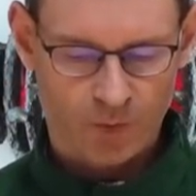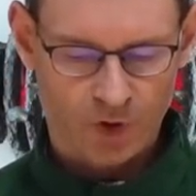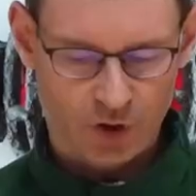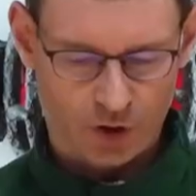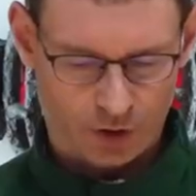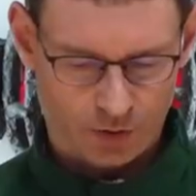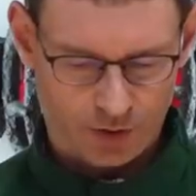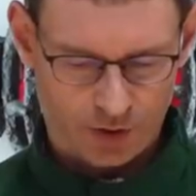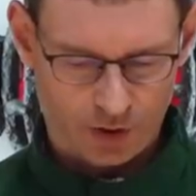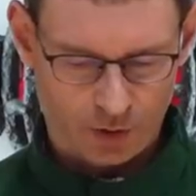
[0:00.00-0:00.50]

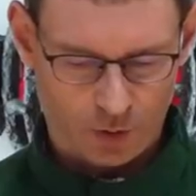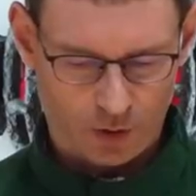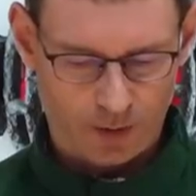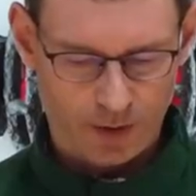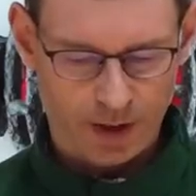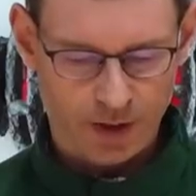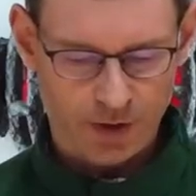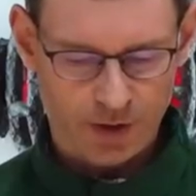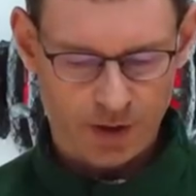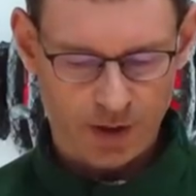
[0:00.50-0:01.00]
就赐我
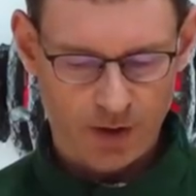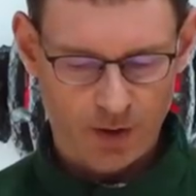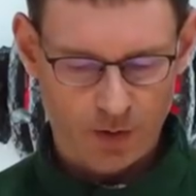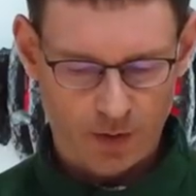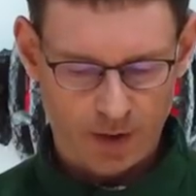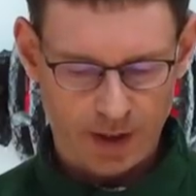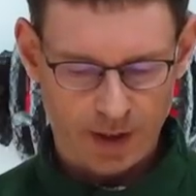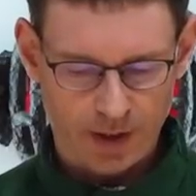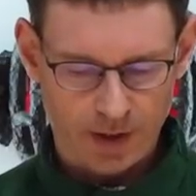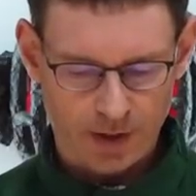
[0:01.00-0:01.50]
们敬
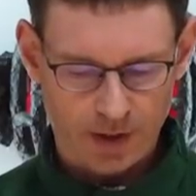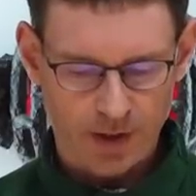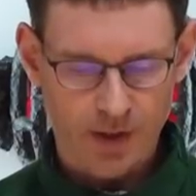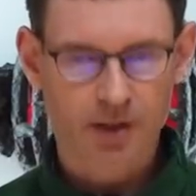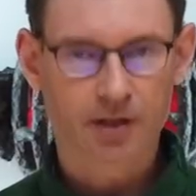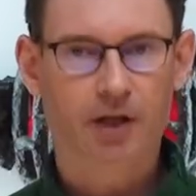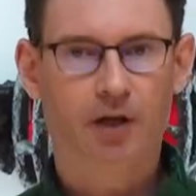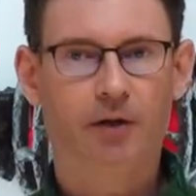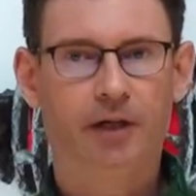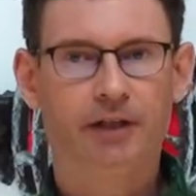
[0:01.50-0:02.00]
畏及
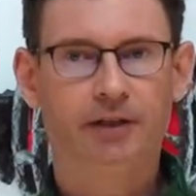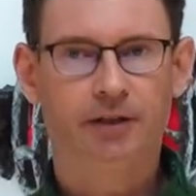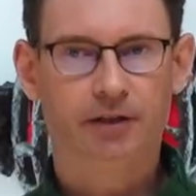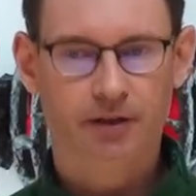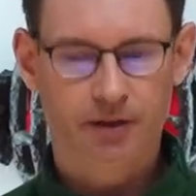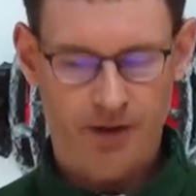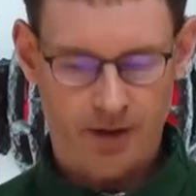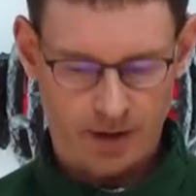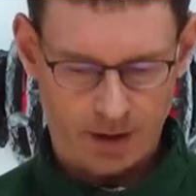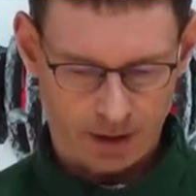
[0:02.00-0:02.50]
孝爱之
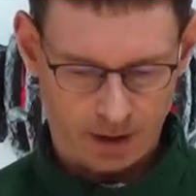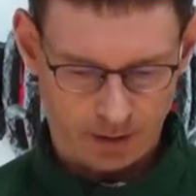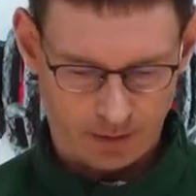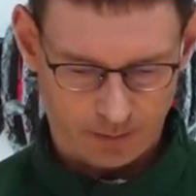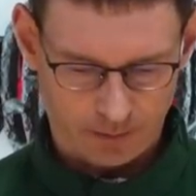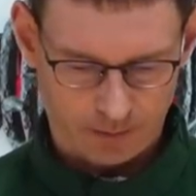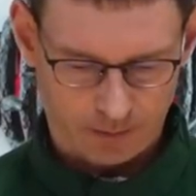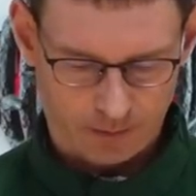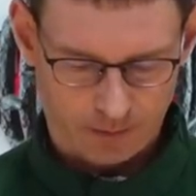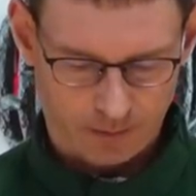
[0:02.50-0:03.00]
神。
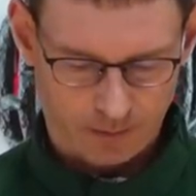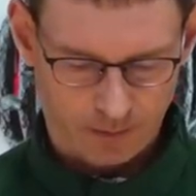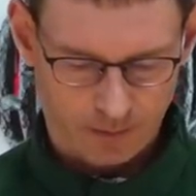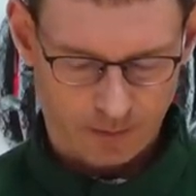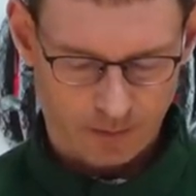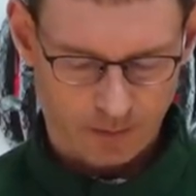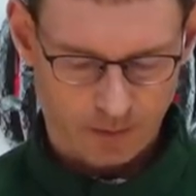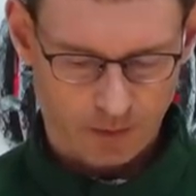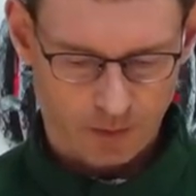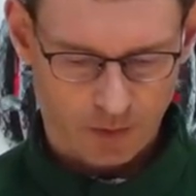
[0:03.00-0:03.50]
阿
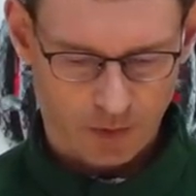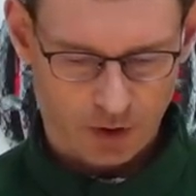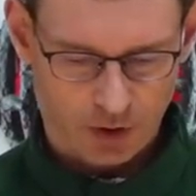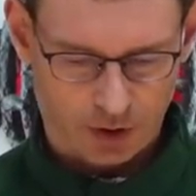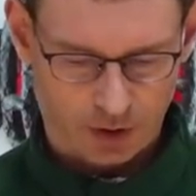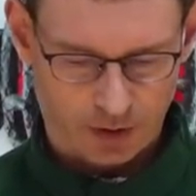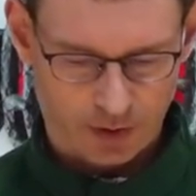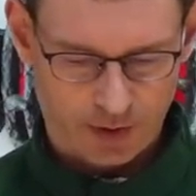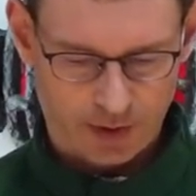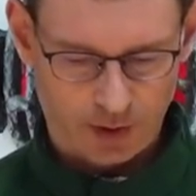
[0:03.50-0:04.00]
门。
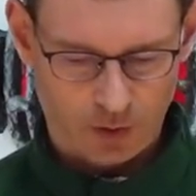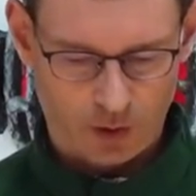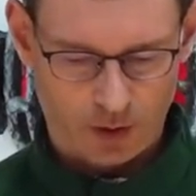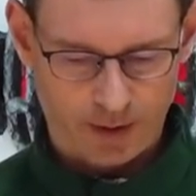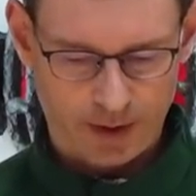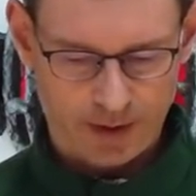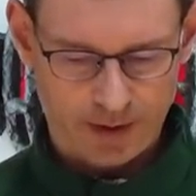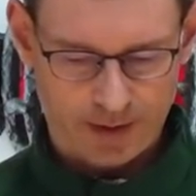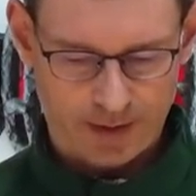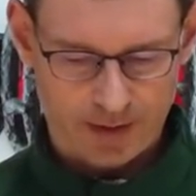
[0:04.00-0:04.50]
就赐我
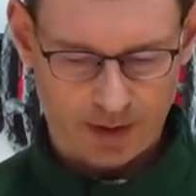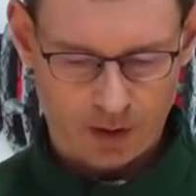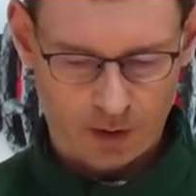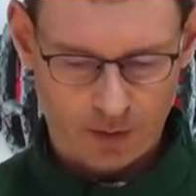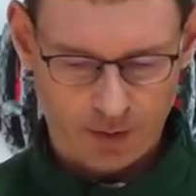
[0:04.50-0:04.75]
们聪